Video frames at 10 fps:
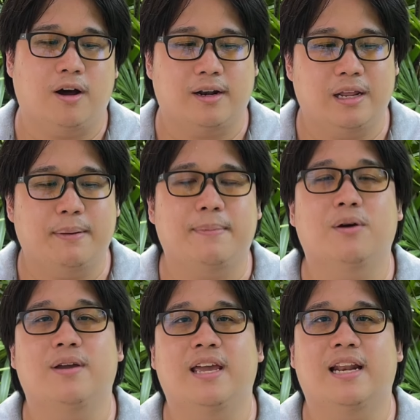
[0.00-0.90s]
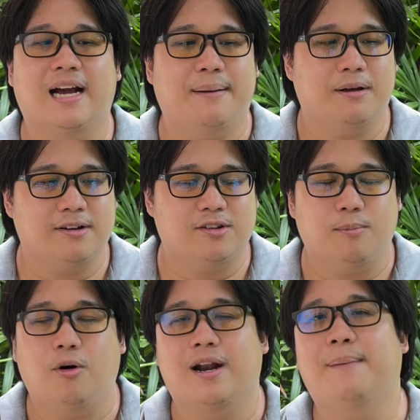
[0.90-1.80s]
อร์ตที่เป็น PoE นะครับแล้วก็
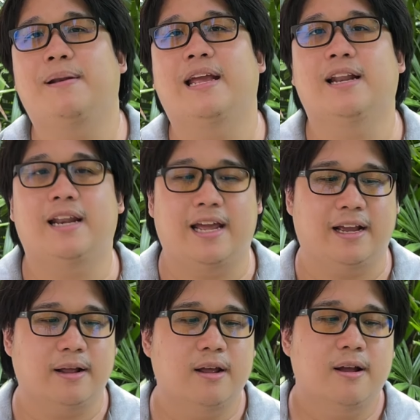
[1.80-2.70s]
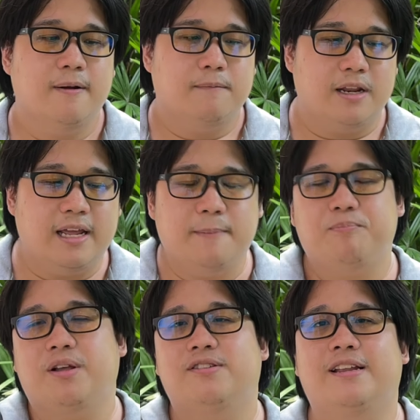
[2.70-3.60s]
2 พอร์ต uplink นั่นเอง ทีนี้
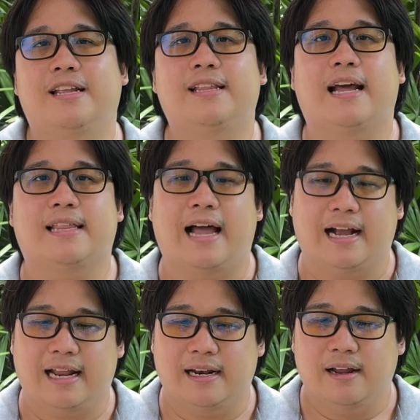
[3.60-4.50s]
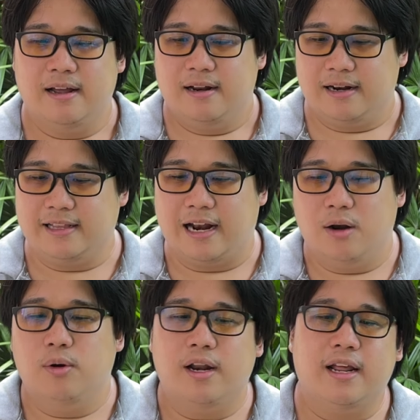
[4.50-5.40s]
สิ่งที่แตกต่างกันในแต่ละ
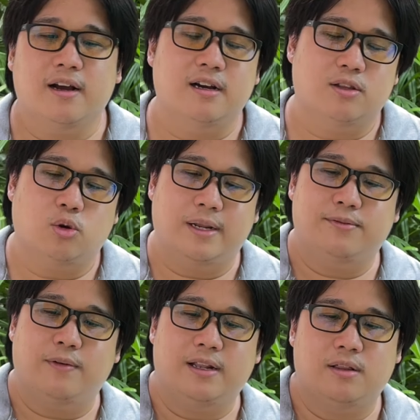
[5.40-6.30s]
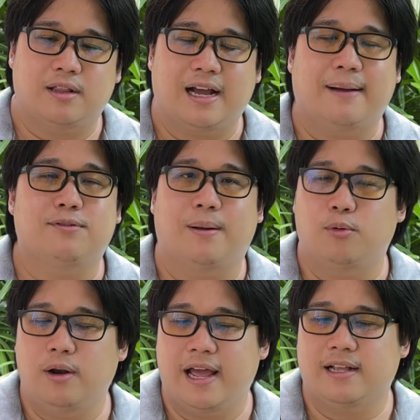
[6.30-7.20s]
รุ่นนั่นเองก็คือตัว Deep Switch นะครับสำหรับ
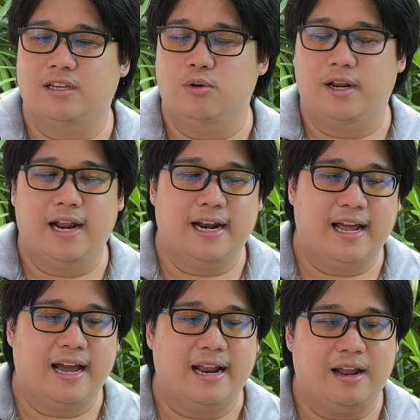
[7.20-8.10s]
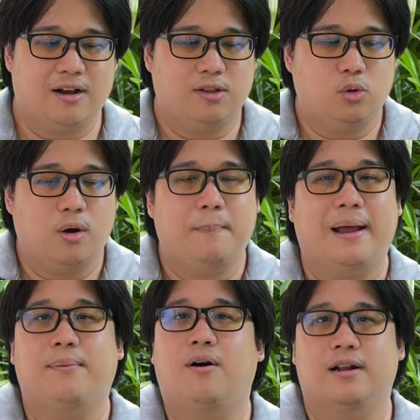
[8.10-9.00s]
รุ่นเล็กจะอยู่ที่ด้านหน้า แล้วก็ตัว
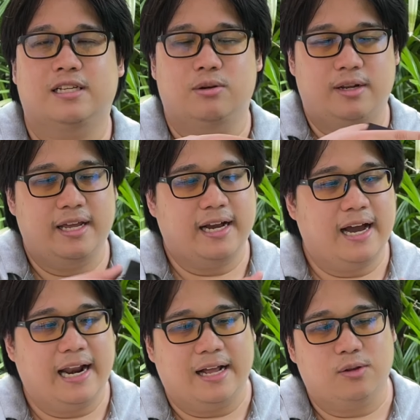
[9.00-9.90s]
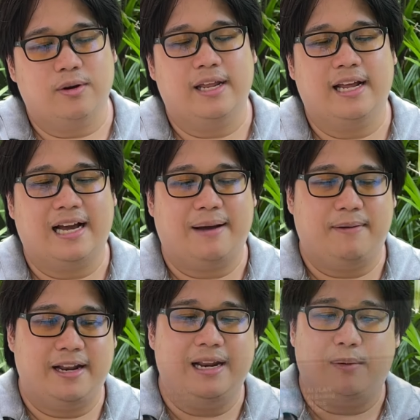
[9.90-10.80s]
8พอร์ตจะอยู่ที่ข้างหลังตรงนี้นะครับ
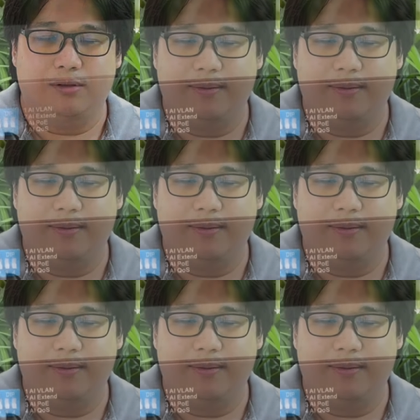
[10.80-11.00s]
อันนี้เดี๋ยวผม